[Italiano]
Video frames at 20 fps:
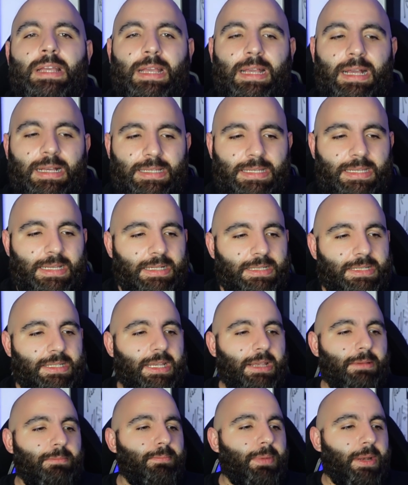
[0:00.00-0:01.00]
casca
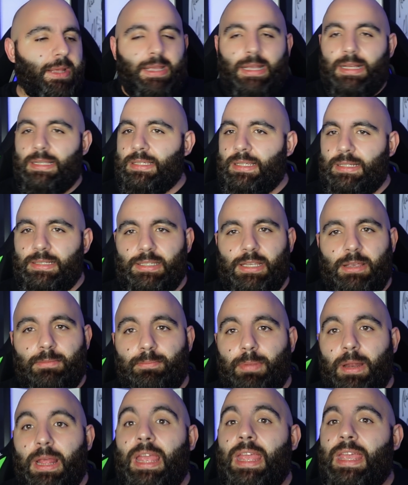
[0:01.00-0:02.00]
sempre, casca
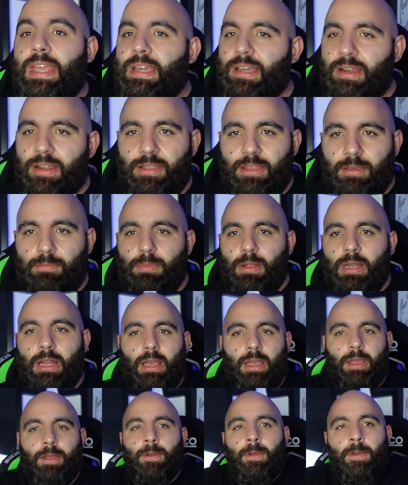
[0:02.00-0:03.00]
sempre, è
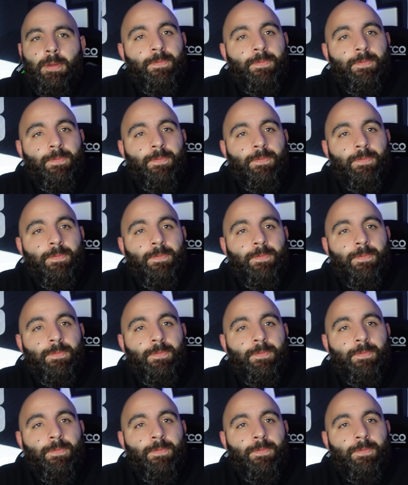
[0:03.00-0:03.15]
incredibile. Eh?